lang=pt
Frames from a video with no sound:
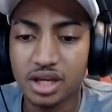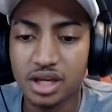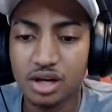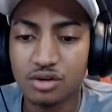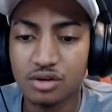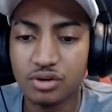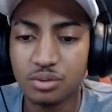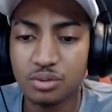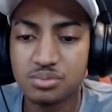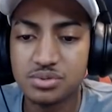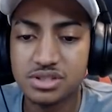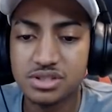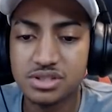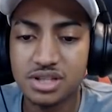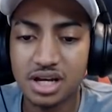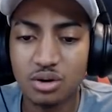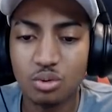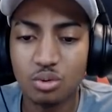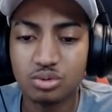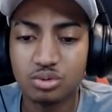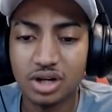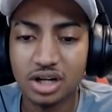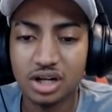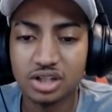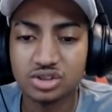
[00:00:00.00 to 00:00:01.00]
Eu vou precisar
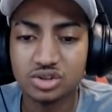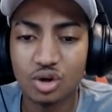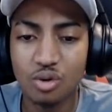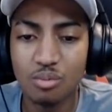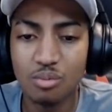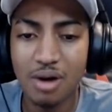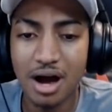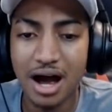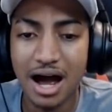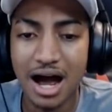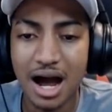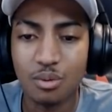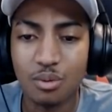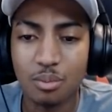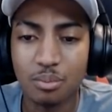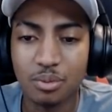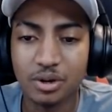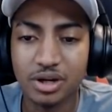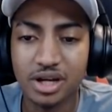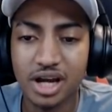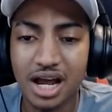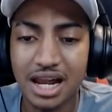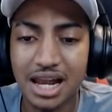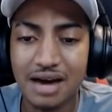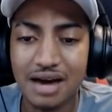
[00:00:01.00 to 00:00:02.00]
encontrar só uma água,
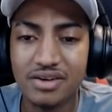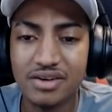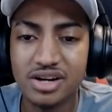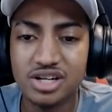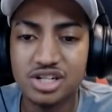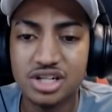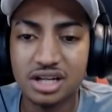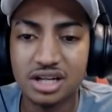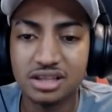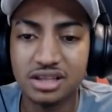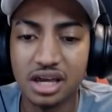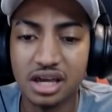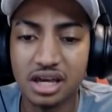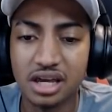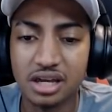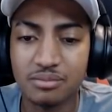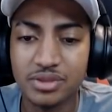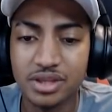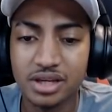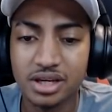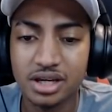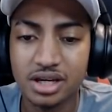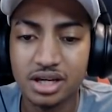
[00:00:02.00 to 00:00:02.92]
porque a lava a gente já tem.